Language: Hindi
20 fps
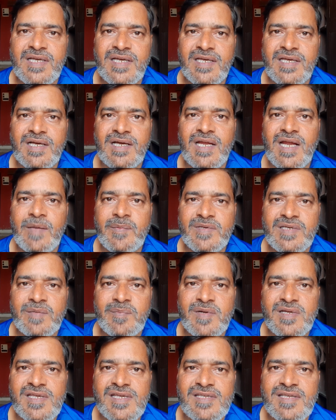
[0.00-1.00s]
आया है अगर आप इसे
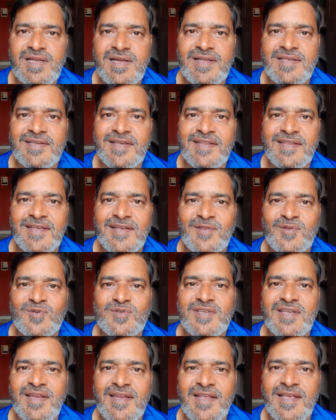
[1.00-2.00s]
परचेज़ करना चाहते हैं तो
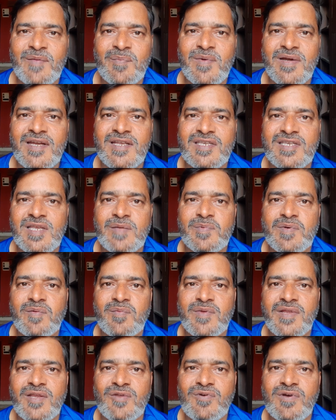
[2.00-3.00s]
इसकी लिंक मैं
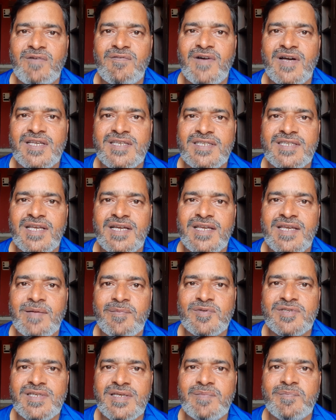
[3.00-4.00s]
डिस्क्रिप्शन में दे दूँगा वहाँ से जाके
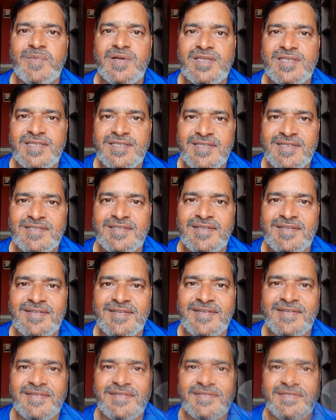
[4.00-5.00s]
आप उसे परचेज़ कर
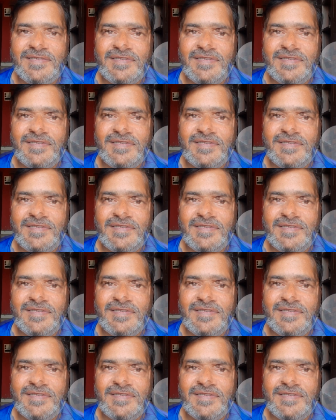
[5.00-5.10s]
सकते हैं